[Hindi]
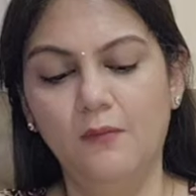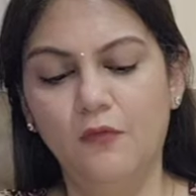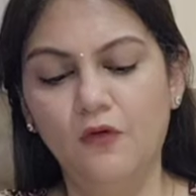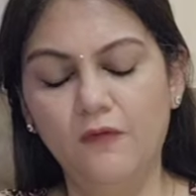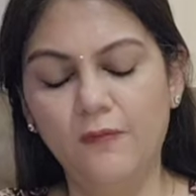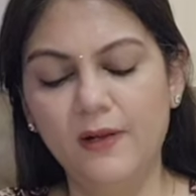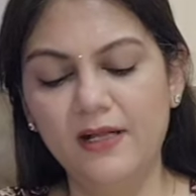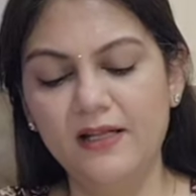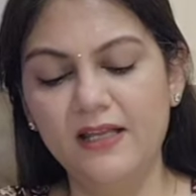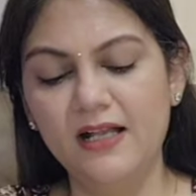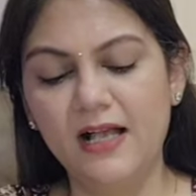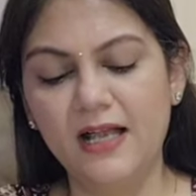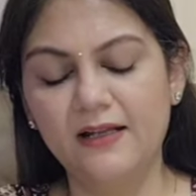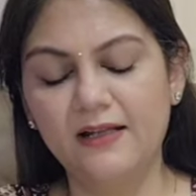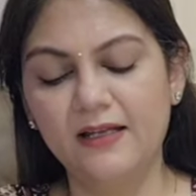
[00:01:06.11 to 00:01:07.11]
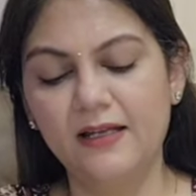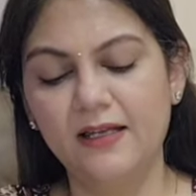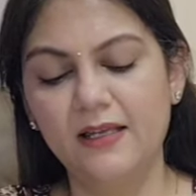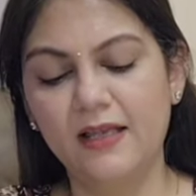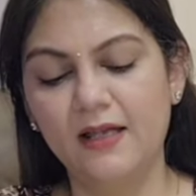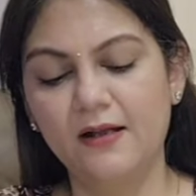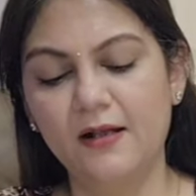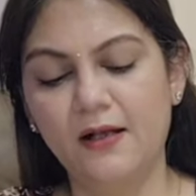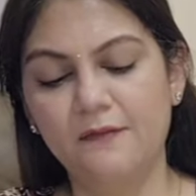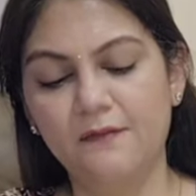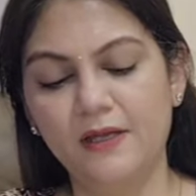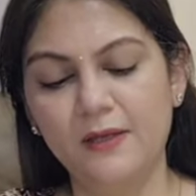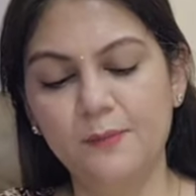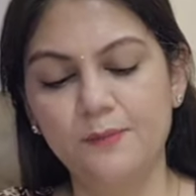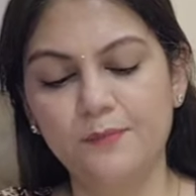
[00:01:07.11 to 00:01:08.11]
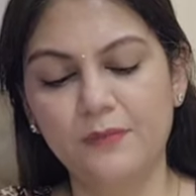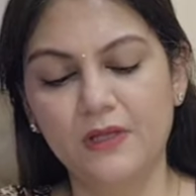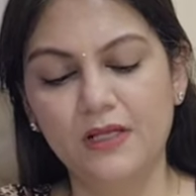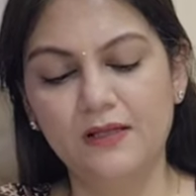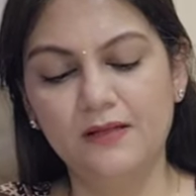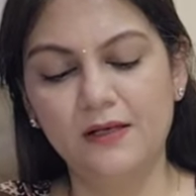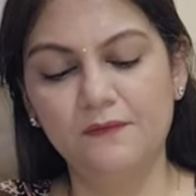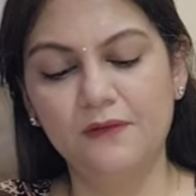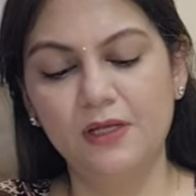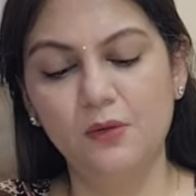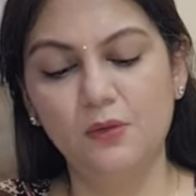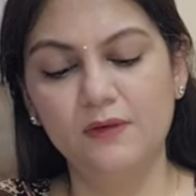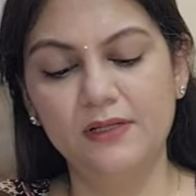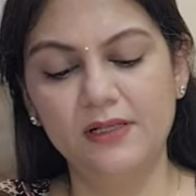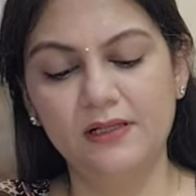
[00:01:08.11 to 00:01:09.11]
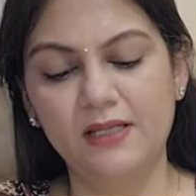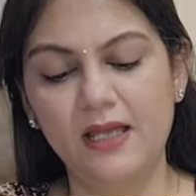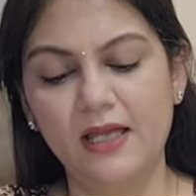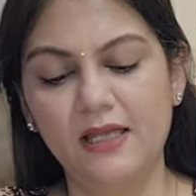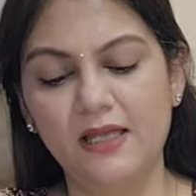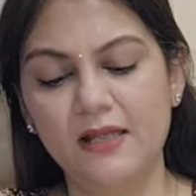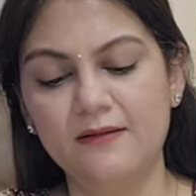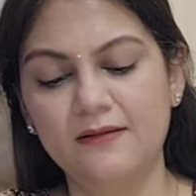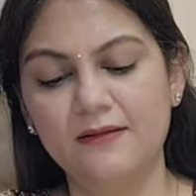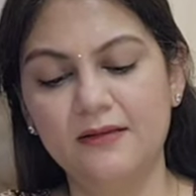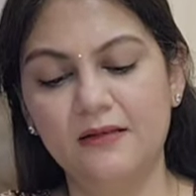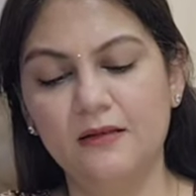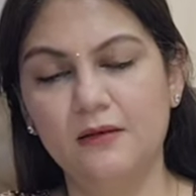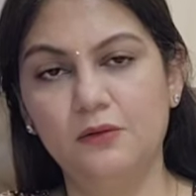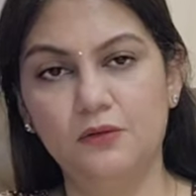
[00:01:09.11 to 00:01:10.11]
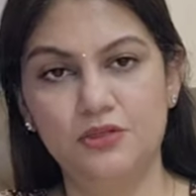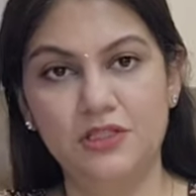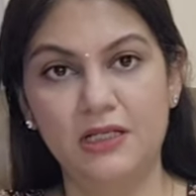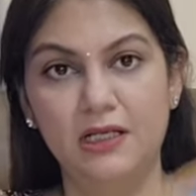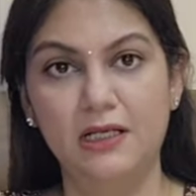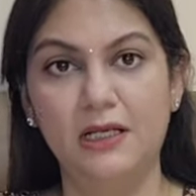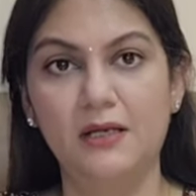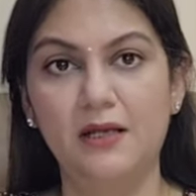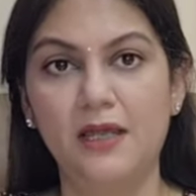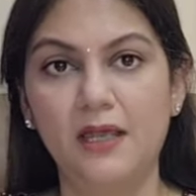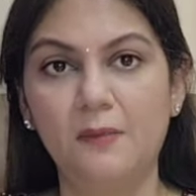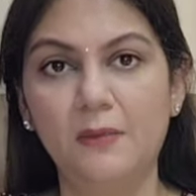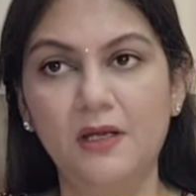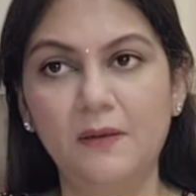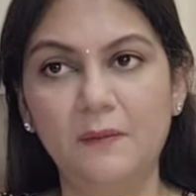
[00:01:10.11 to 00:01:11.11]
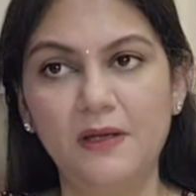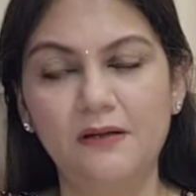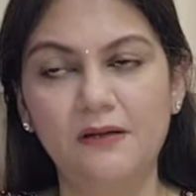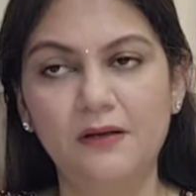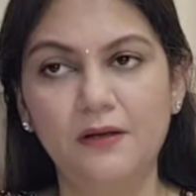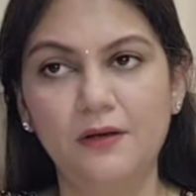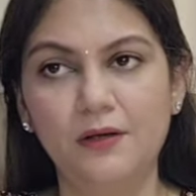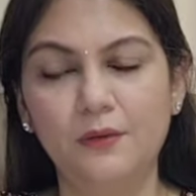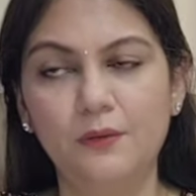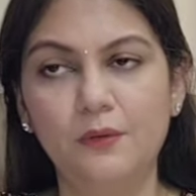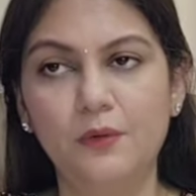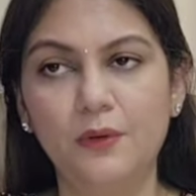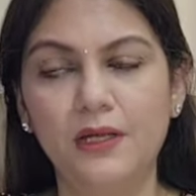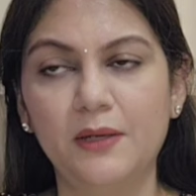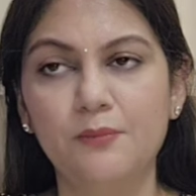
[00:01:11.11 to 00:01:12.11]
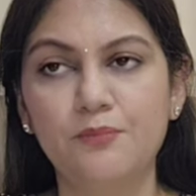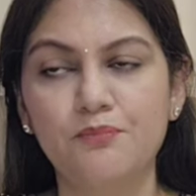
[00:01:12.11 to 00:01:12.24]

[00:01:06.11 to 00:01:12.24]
मूवमेंट दिखाई दे रही है काफ़ी इस हफ्ते हो सकता है येस yes, uh, कुछ के लिए अगेन मैं रिपीट कर रही हूँ कोई